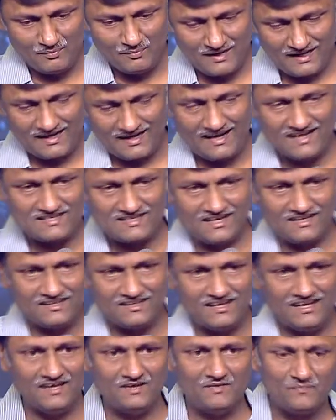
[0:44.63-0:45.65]
మెటీరియలైజ్
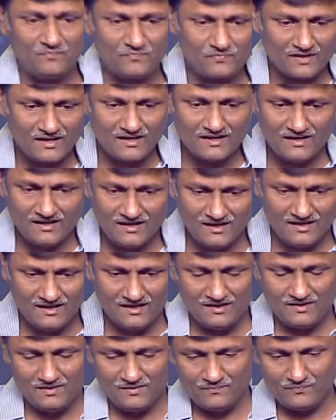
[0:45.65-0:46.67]
అయింది
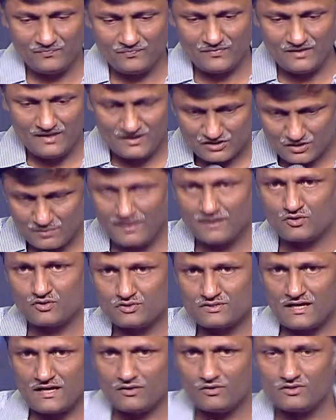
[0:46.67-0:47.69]
నేను సినిమా
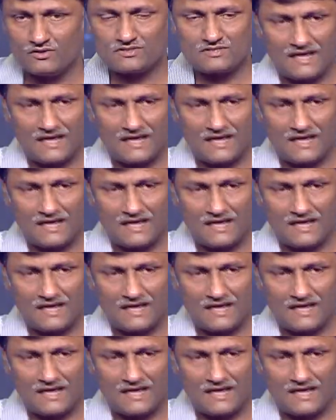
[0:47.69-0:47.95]
చూశాను